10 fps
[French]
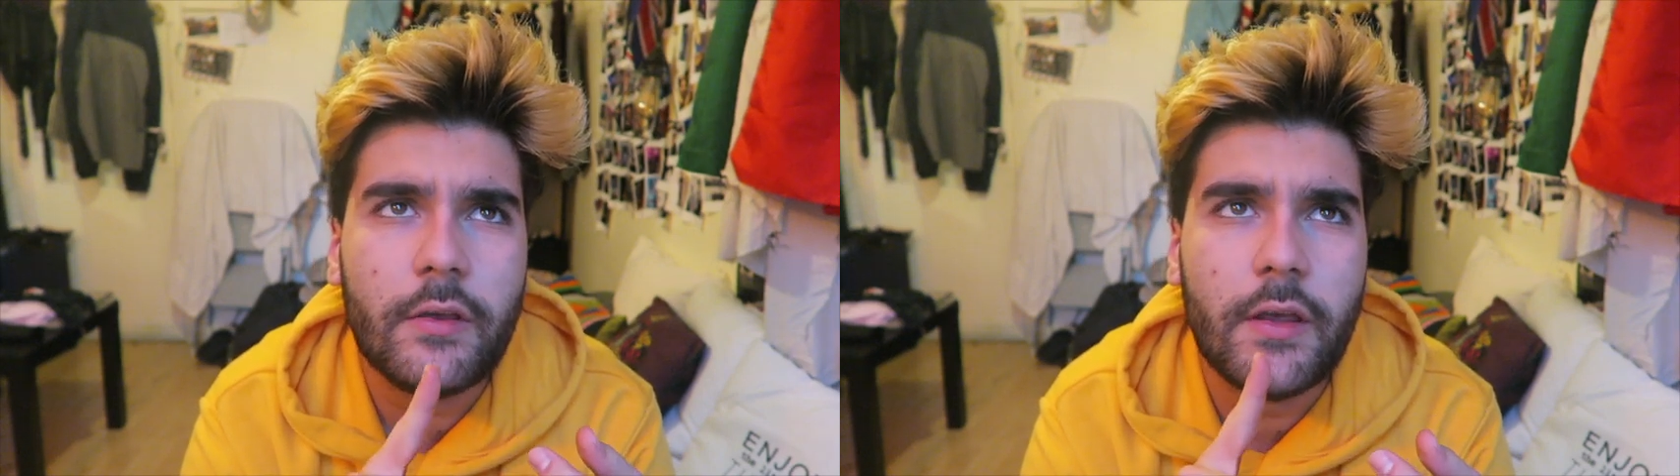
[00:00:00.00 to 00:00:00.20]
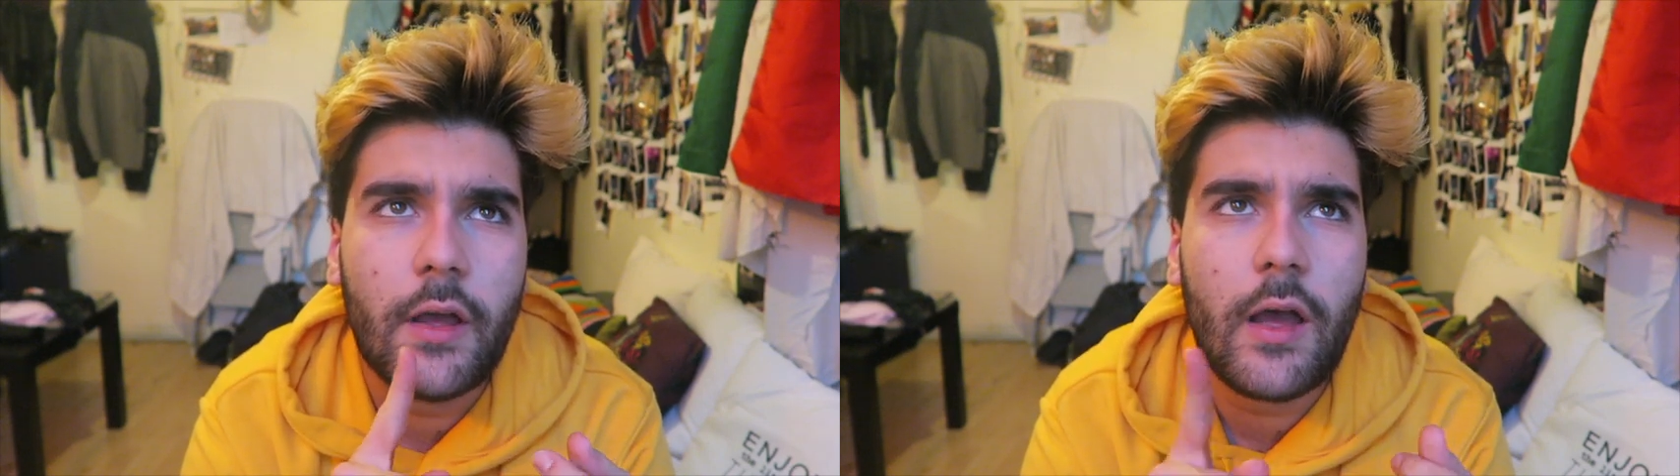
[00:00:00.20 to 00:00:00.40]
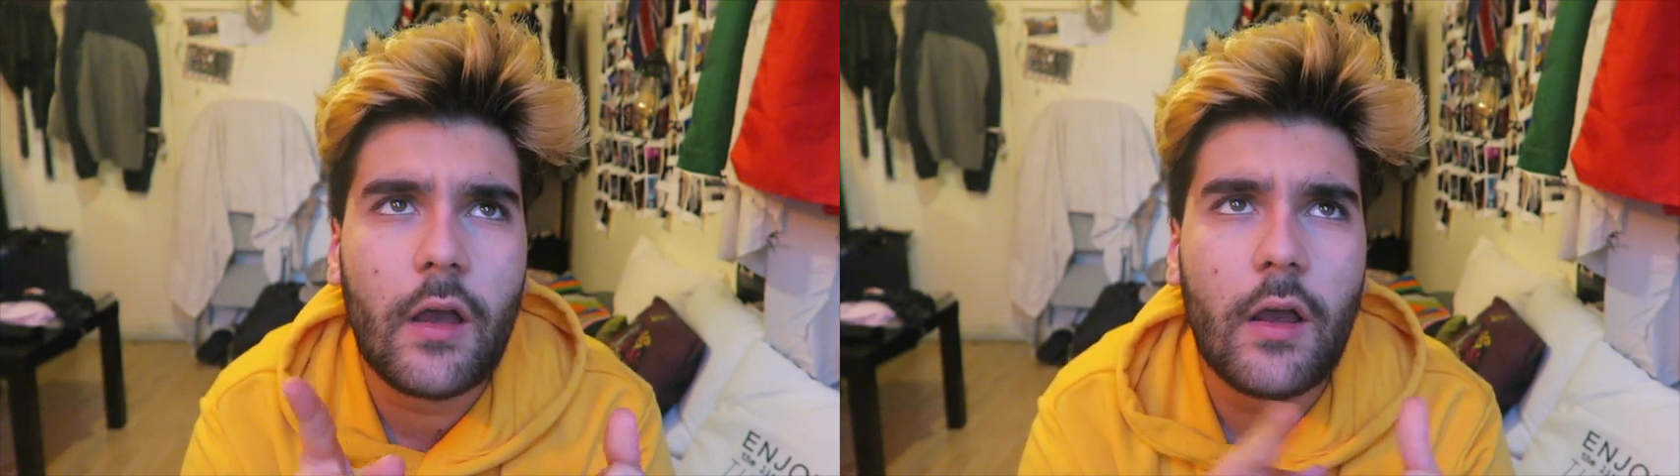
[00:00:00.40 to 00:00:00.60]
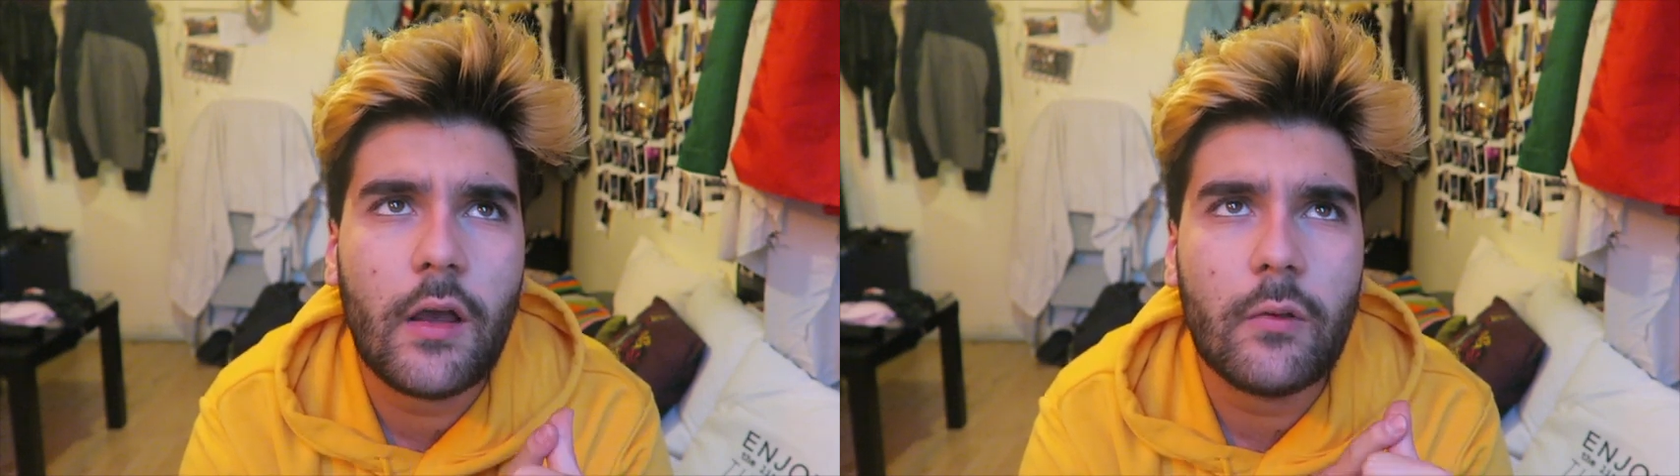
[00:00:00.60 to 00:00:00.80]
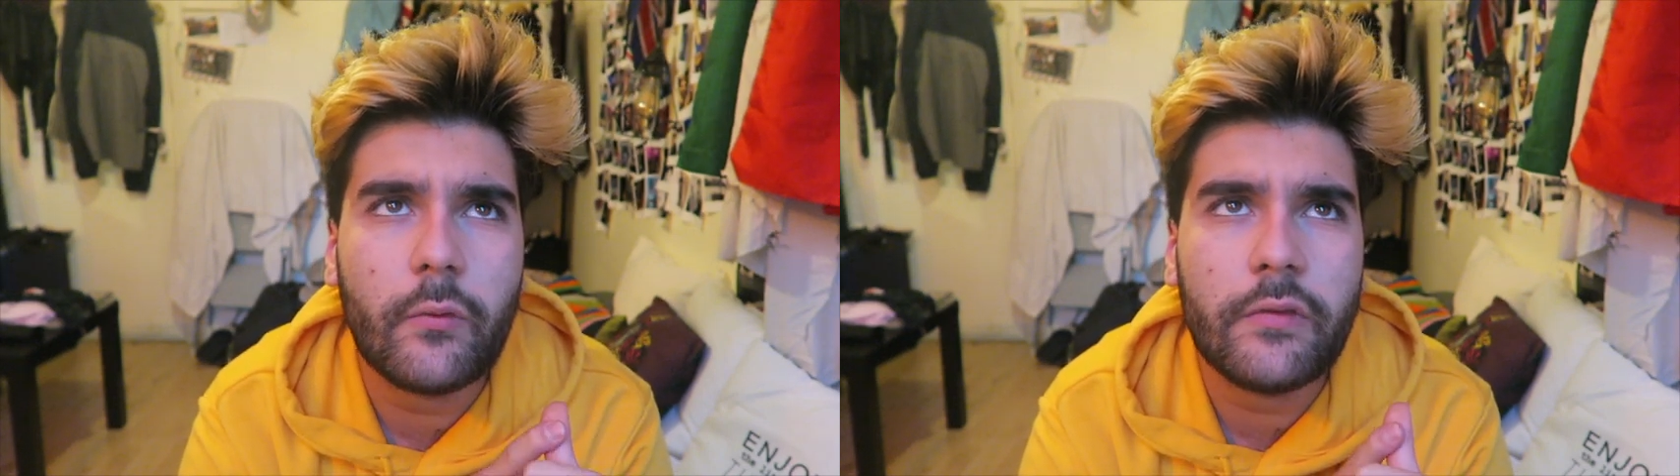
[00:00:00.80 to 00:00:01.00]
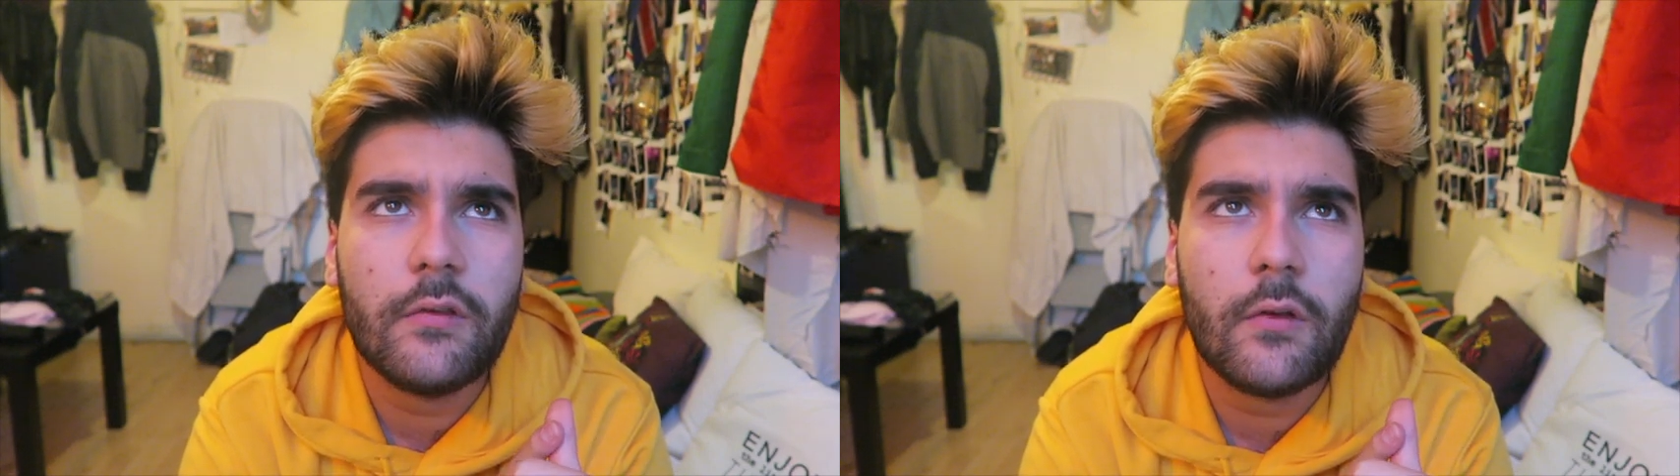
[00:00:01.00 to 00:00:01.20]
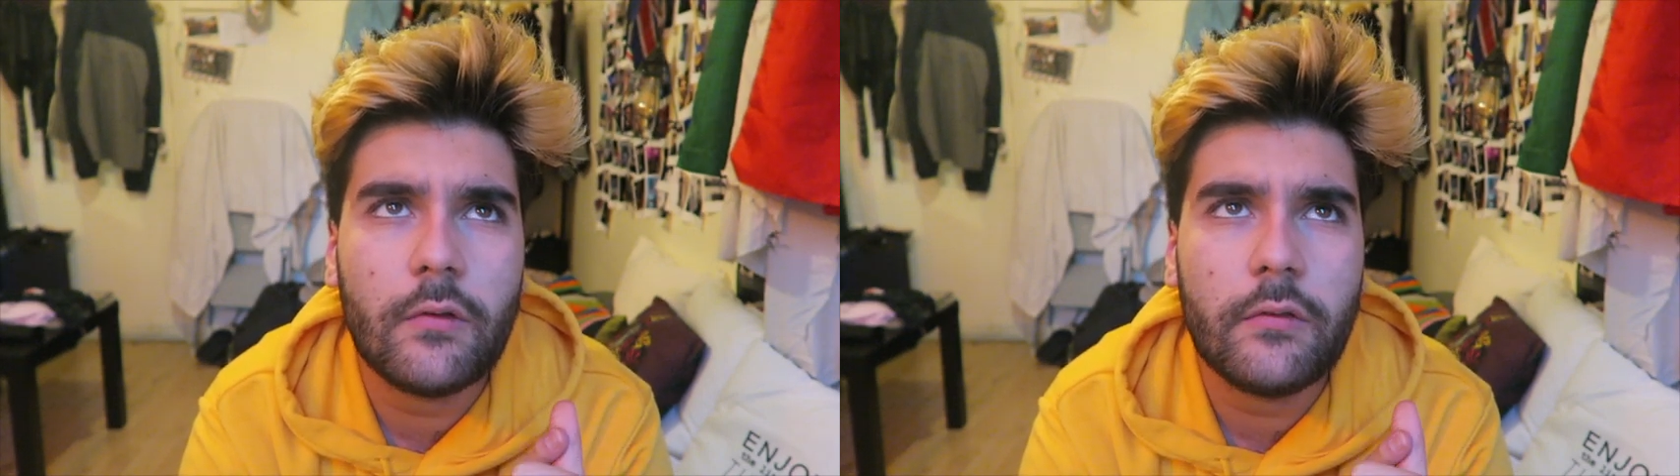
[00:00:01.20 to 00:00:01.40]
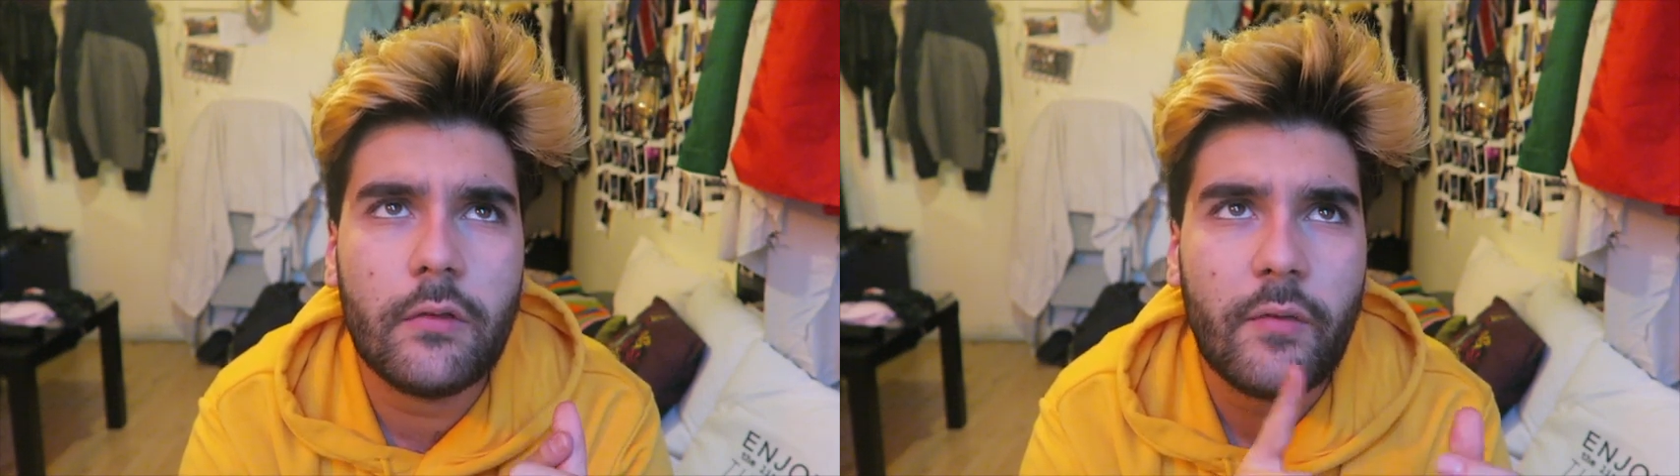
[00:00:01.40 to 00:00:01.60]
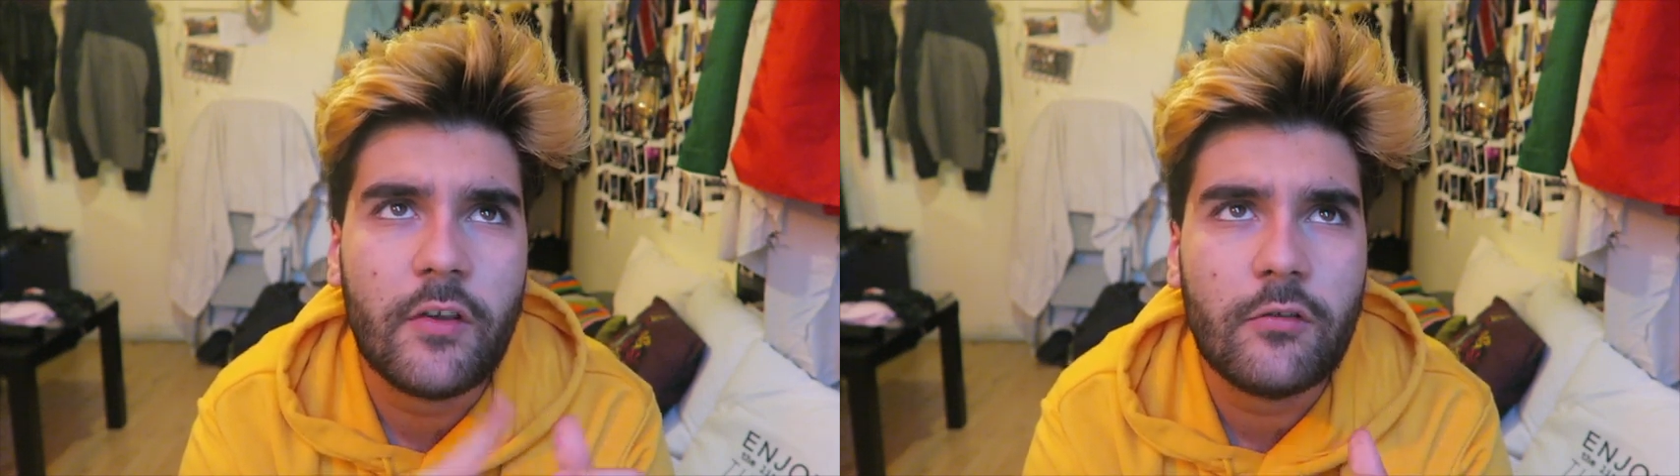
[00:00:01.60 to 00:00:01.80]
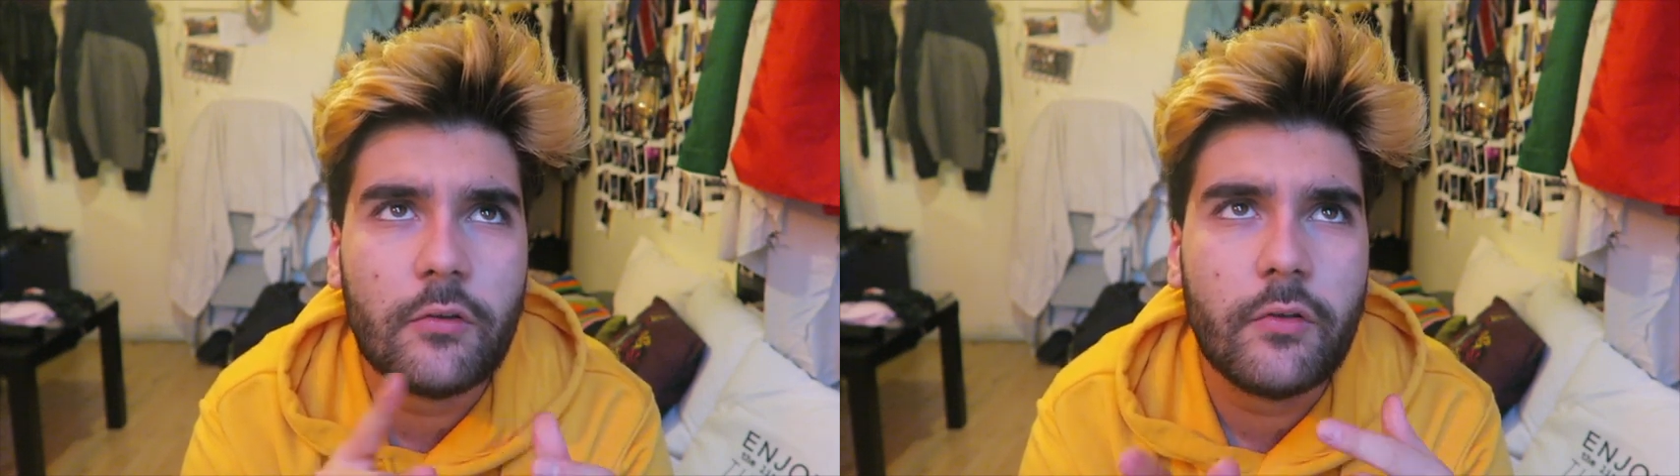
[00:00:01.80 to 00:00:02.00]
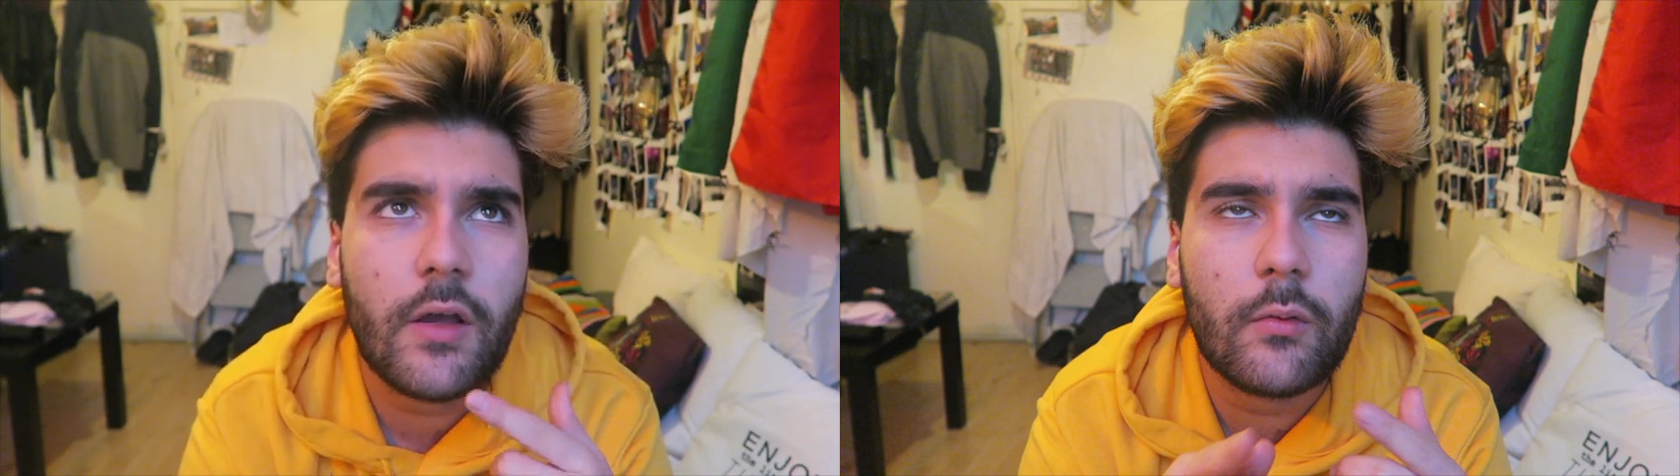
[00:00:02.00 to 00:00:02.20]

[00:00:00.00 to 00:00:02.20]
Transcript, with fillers: et un, raccourci dans un voyage dans le temps,